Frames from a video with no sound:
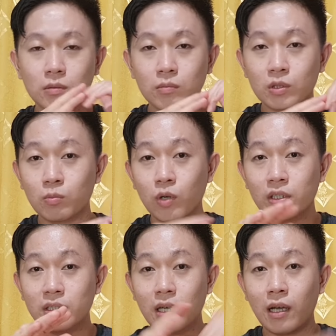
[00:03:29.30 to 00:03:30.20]

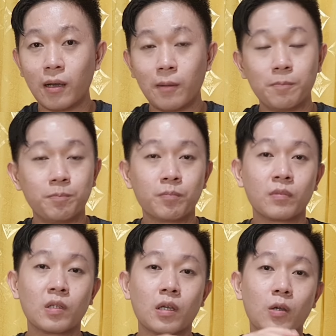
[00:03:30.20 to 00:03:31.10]
semuanya
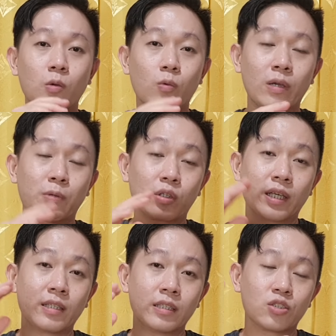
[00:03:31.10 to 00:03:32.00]
whey
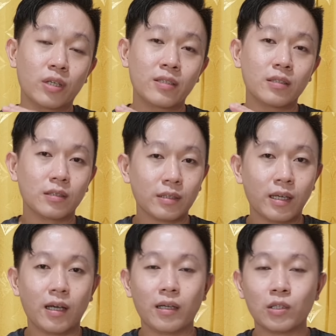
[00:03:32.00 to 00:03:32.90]
protein isolate
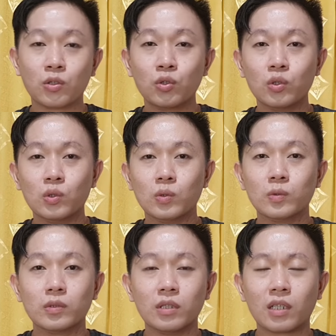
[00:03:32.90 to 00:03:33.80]
ya itu
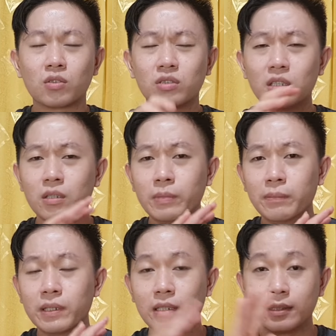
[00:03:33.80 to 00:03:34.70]
laktosanya
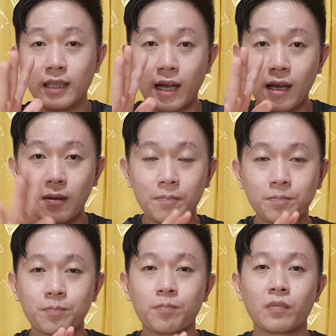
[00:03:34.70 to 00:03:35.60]
benar-benar rendah
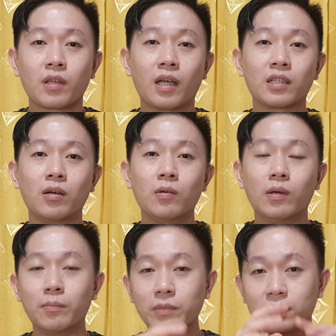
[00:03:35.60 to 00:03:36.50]
atau
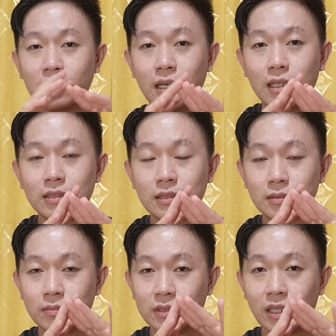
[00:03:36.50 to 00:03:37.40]
bisa
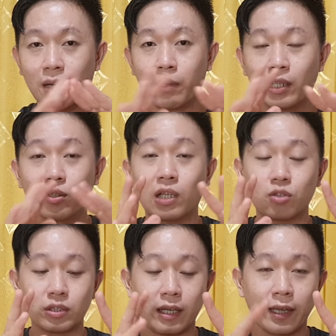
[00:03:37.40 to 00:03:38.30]
nggak mengandung
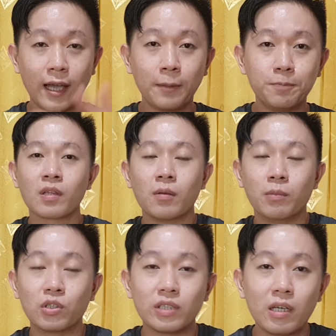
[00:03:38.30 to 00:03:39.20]
laktosa ya
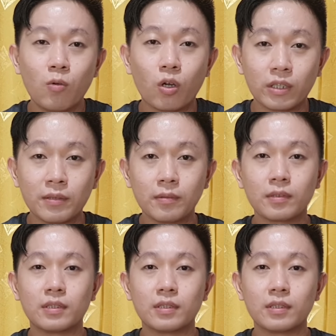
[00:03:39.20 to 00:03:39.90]
menurut saya worth it